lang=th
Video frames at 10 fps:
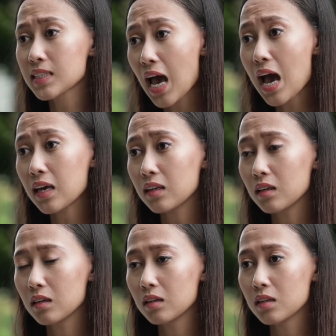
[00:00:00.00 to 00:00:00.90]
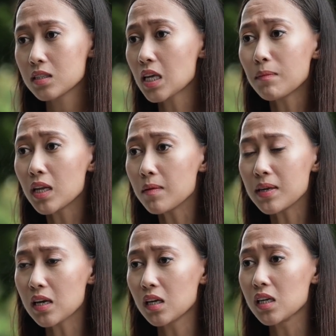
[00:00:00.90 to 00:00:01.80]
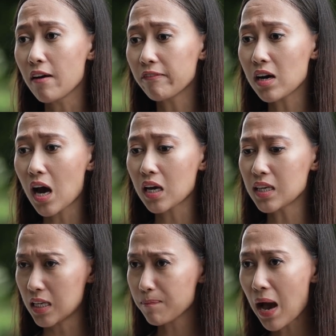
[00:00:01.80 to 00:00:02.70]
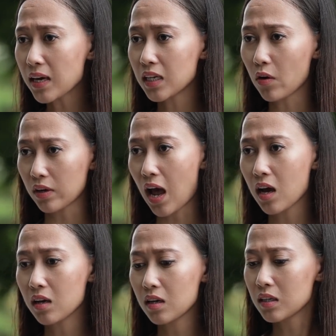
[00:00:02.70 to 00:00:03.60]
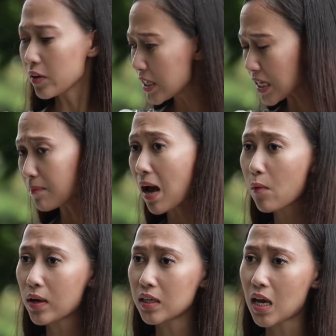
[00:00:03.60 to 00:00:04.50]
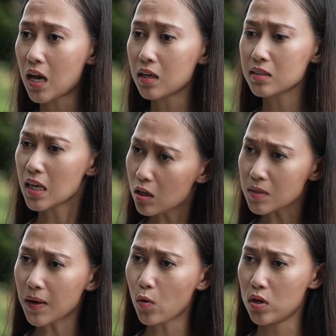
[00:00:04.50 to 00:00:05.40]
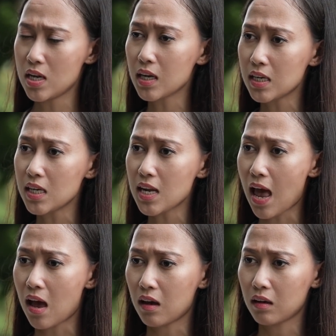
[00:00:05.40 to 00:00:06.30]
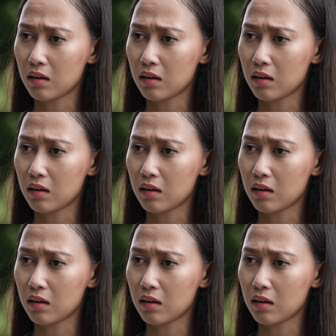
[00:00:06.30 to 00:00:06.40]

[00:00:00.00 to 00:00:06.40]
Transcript: ใช่ฉันไม่ได้มีเงินเหลือเปลืออย่างที่ป้าคิดหรอกนะแล้วที่ฉันมาวันนี้ฉันก็จะมาคุยเรื่องนี้นี่แหละ